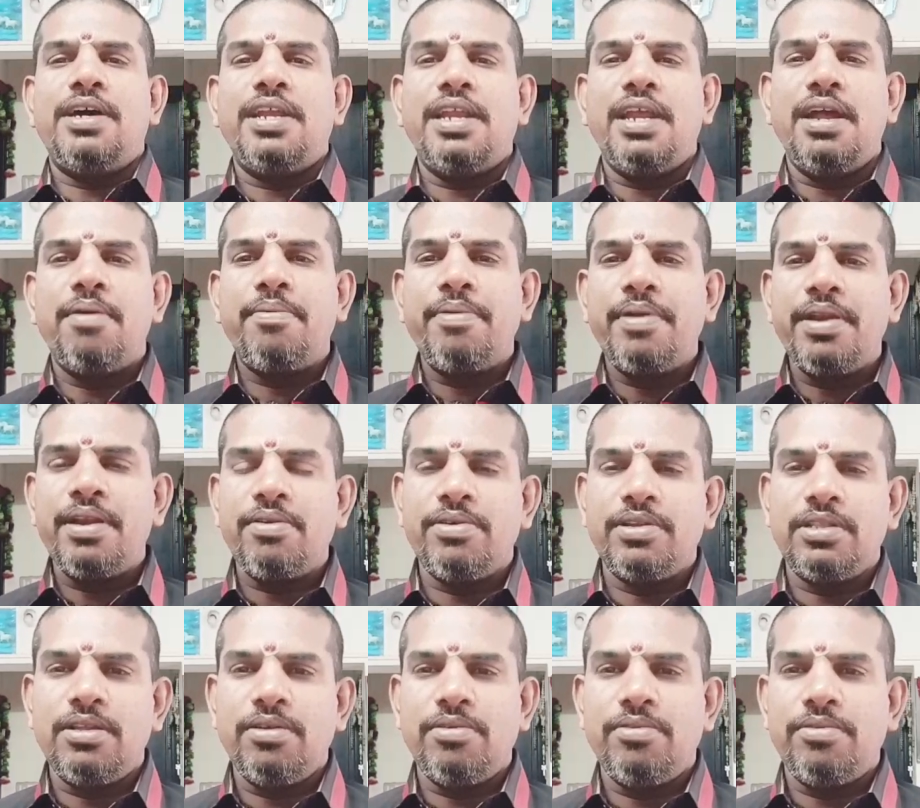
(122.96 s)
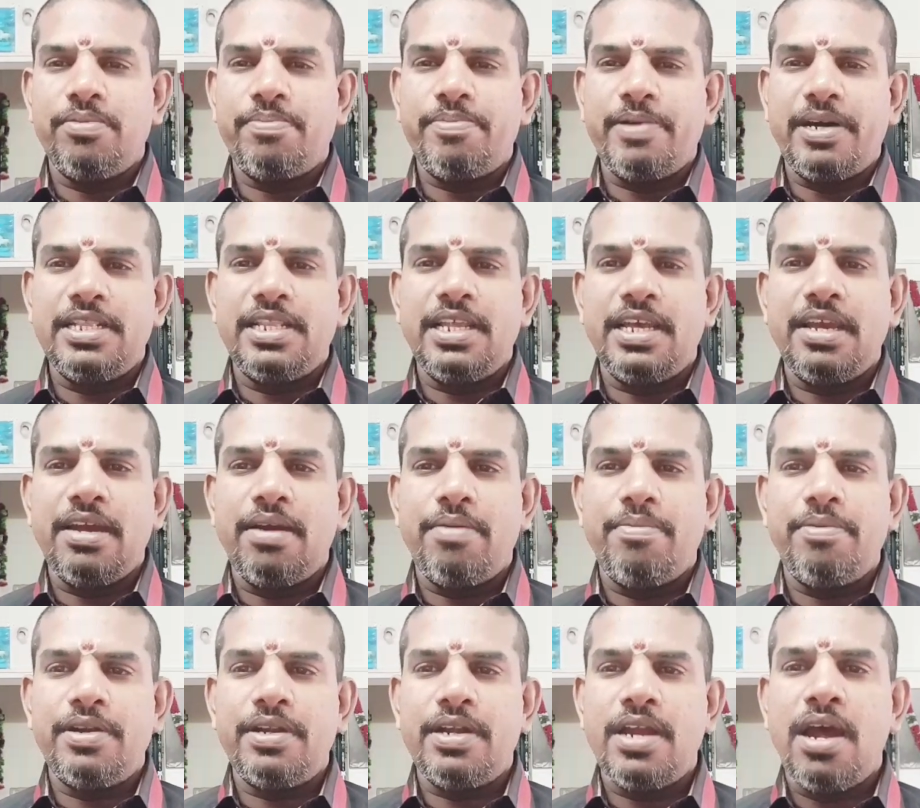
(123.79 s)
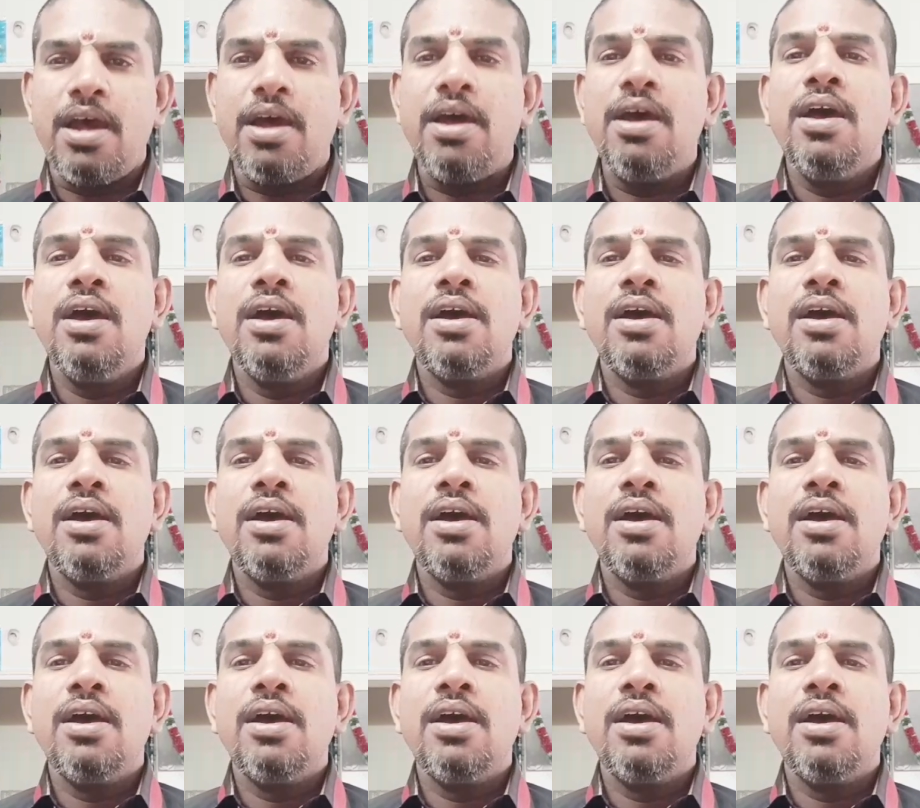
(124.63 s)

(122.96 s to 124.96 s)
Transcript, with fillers: மாதிரி அப்படின்னு வந்து பார்த்தீங்க அப்படின்னா